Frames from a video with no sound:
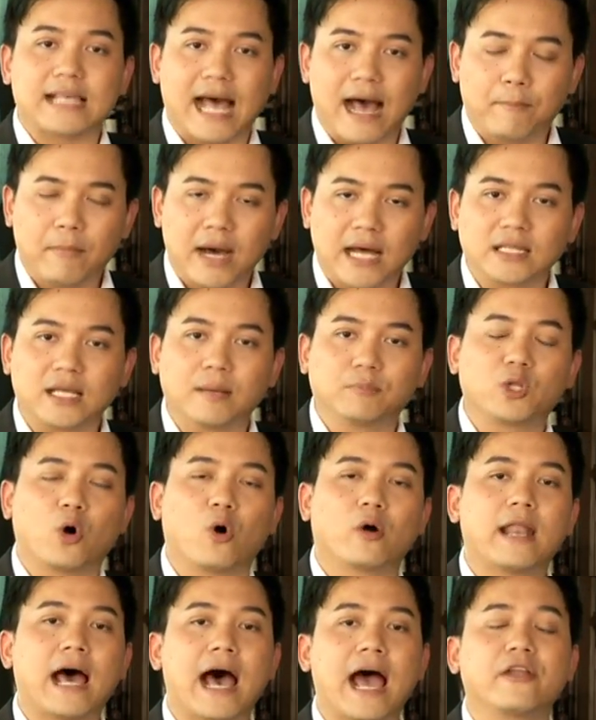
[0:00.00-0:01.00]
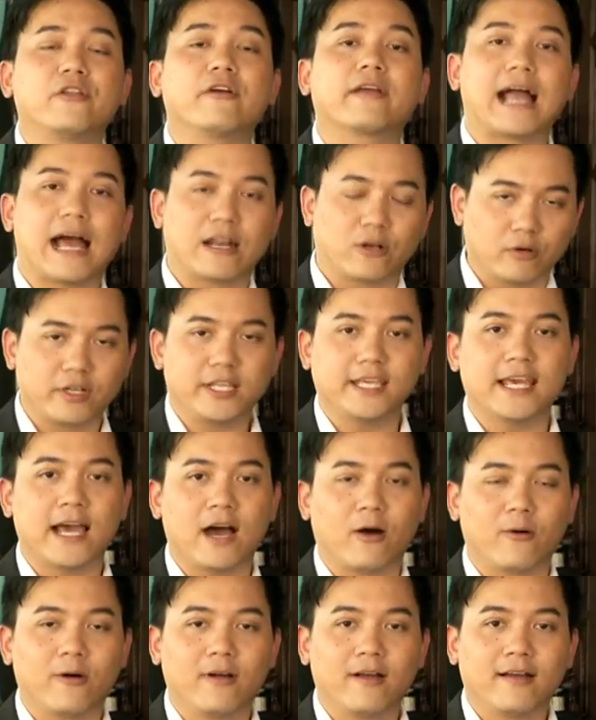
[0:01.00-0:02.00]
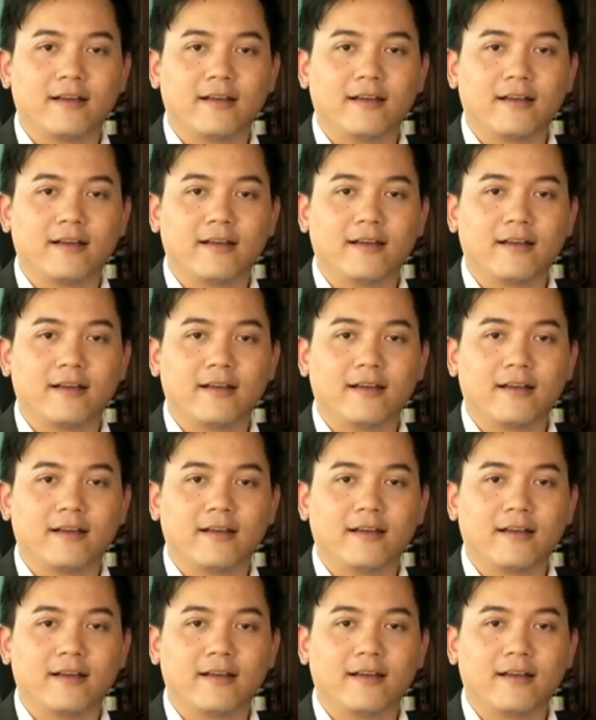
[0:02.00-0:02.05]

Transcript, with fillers: สามารถเติบโตได้ด้วยการท่องเที่ยว